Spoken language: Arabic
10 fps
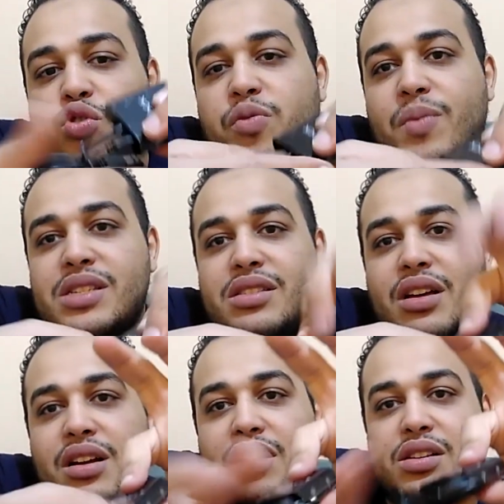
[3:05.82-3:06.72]
في
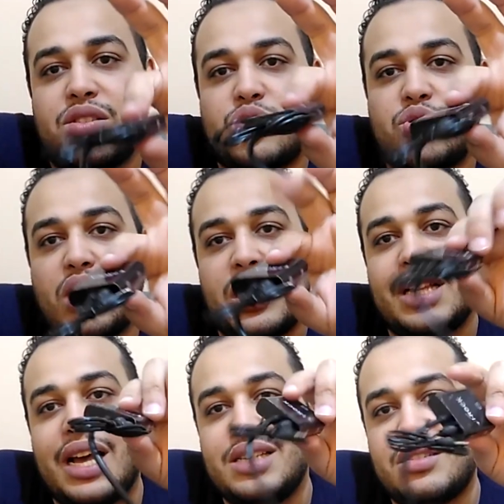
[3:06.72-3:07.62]
مصدر اللي انت
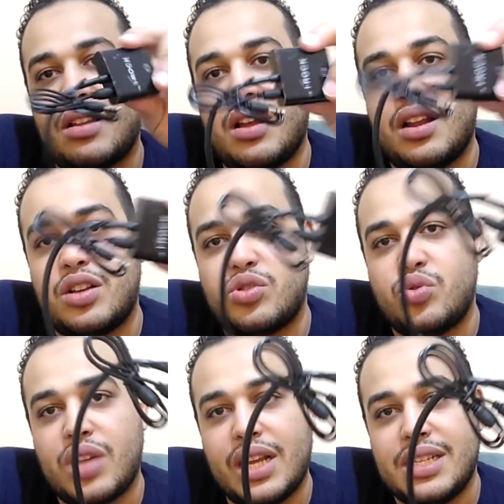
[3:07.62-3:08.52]
عايز يطلع لك
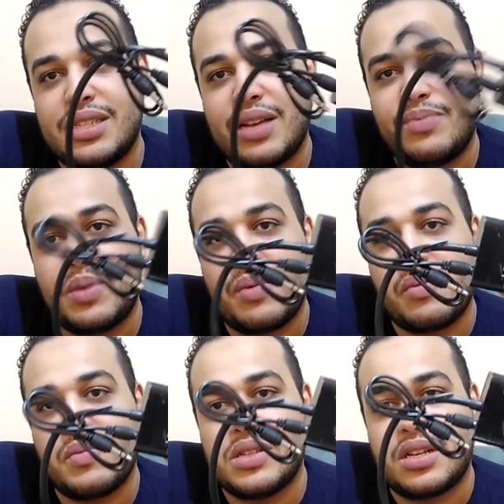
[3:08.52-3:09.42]
الصوت عليه ازاي بتبقى
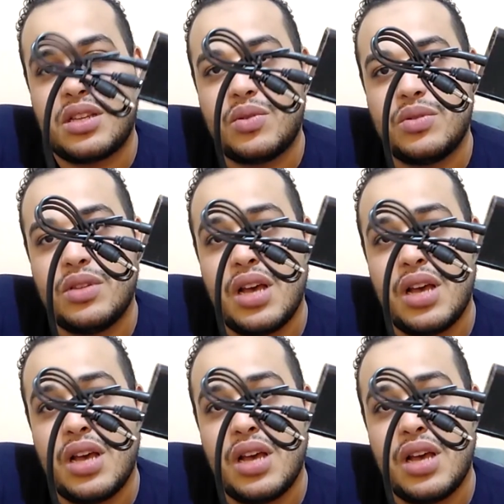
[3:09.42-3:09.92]
بالمنظر ده